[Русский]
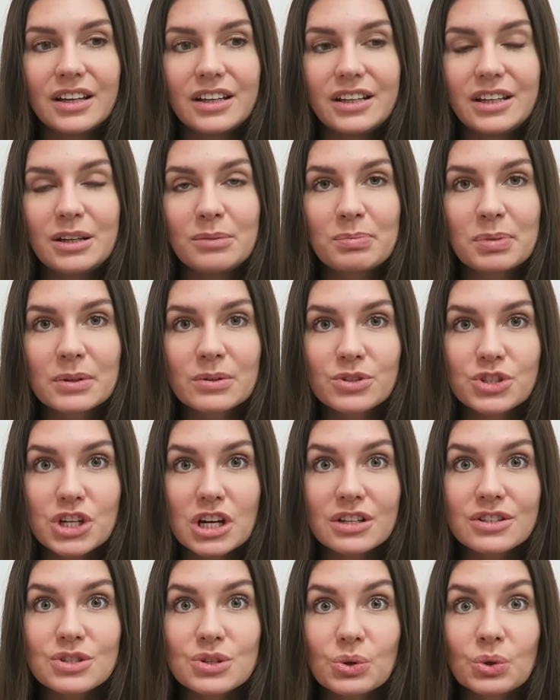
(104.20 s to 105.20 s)
и
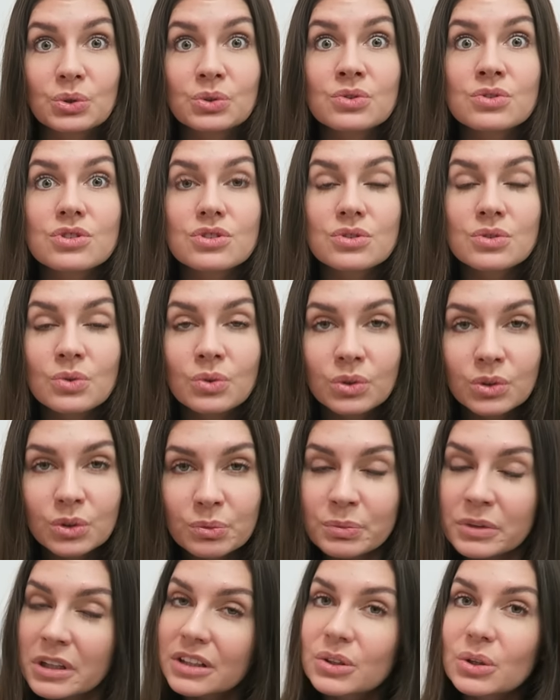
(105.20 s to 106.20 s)
получается он уснул
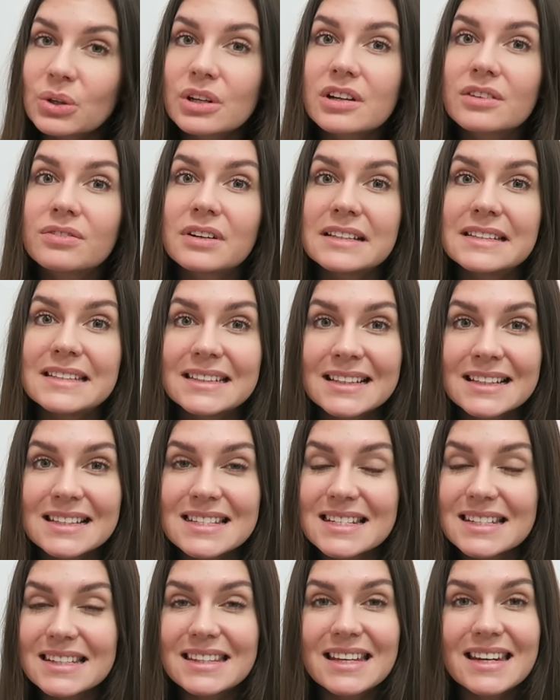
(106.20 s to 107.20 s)
у меня только в
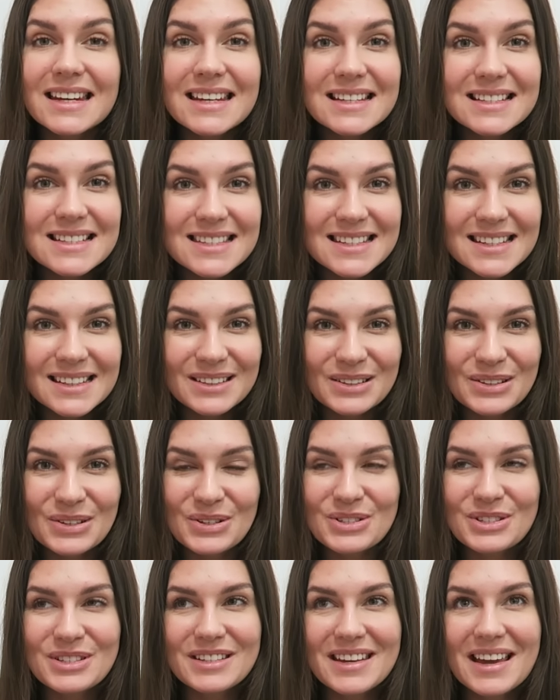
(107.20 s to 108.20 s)
11.30, то
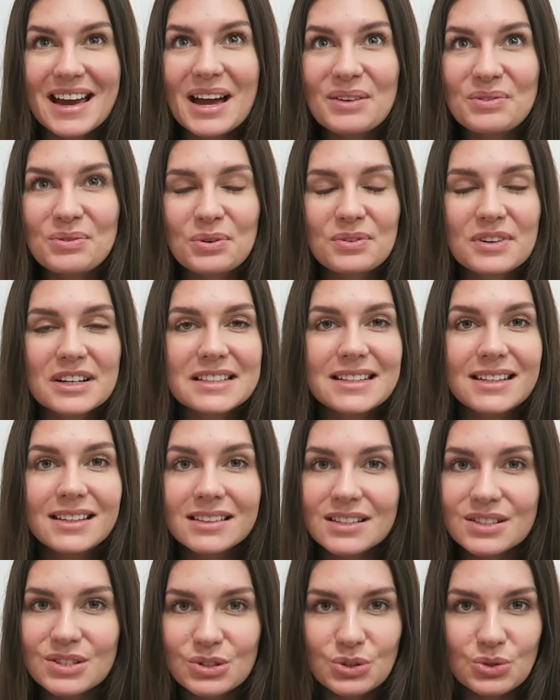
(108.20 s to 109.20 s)
есть я его в
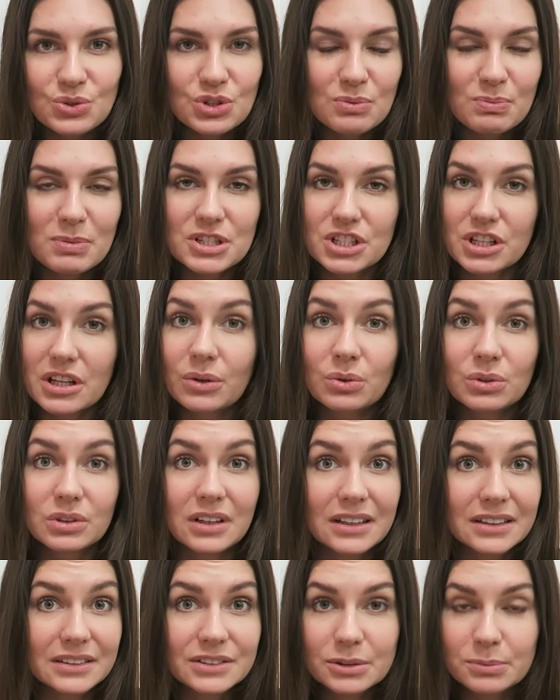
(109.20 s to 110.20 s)
11 уже пошла
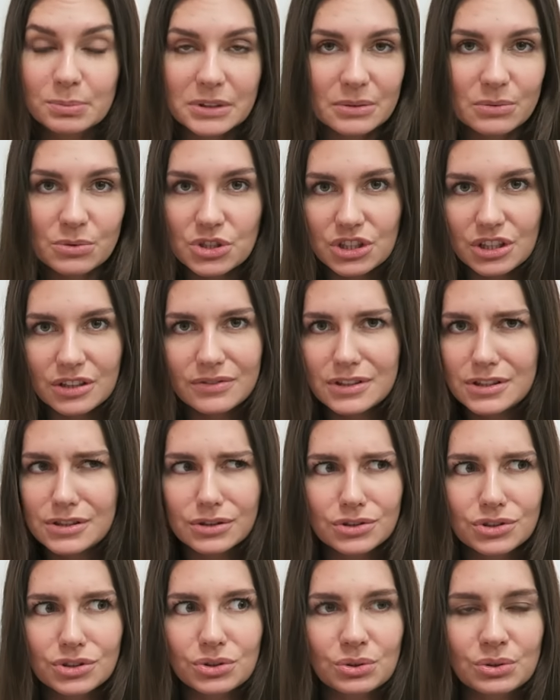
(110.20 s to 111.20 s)
укладывать, потому что я
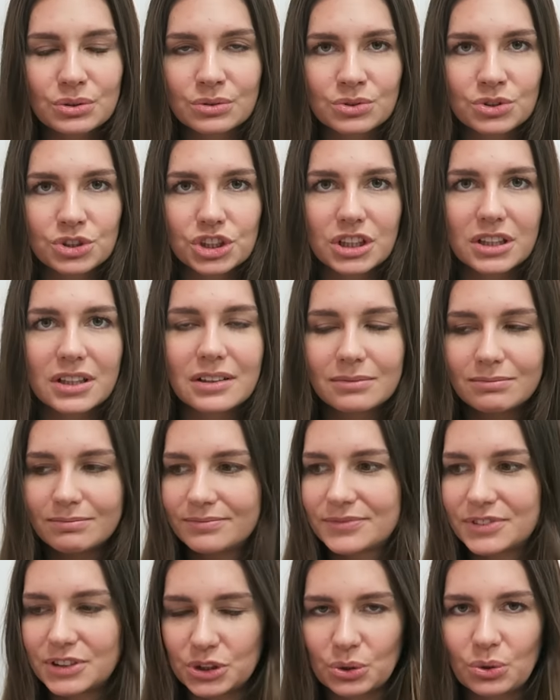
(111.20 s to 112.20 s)
видела, что он уже
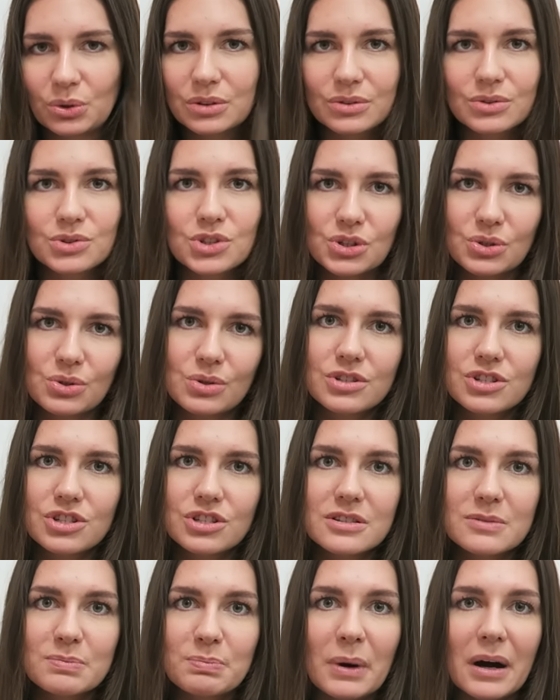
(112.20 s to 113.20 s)
все, он уже
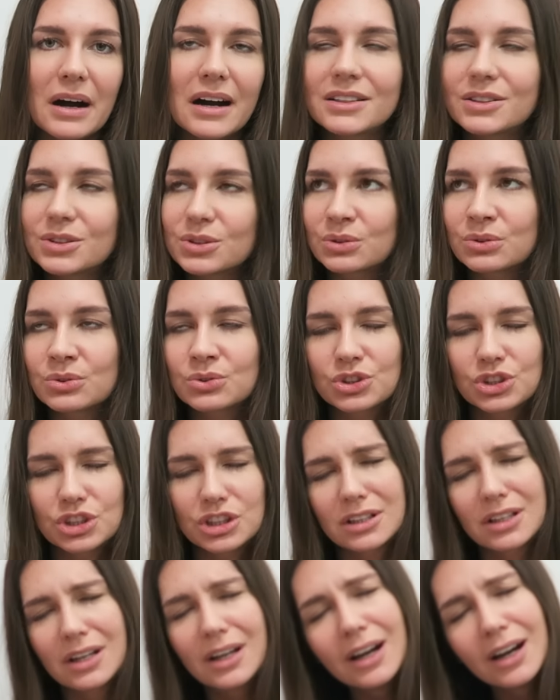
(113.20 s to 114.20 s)
хочет спать, он
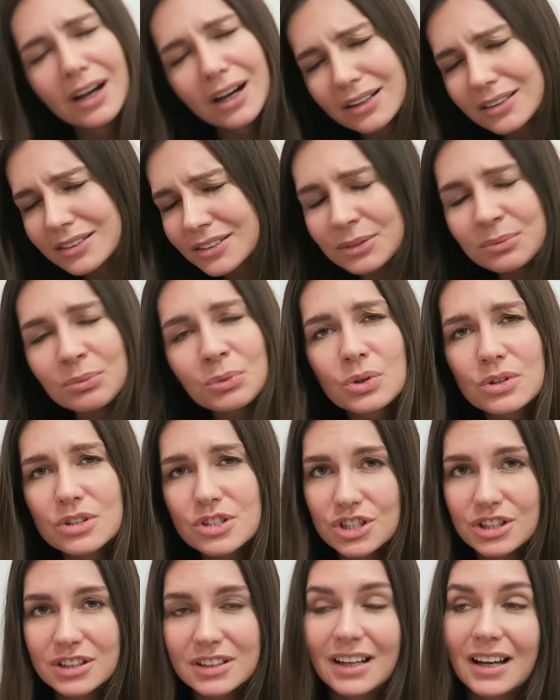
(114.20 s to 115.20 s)
уже не
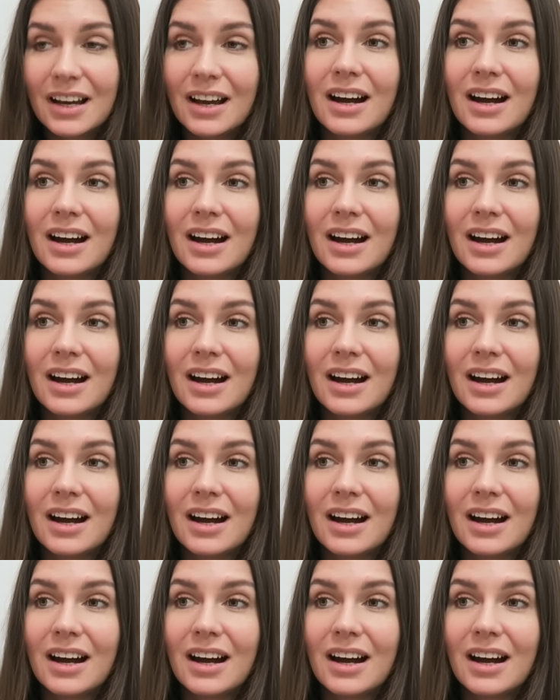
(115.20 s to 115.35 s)
может.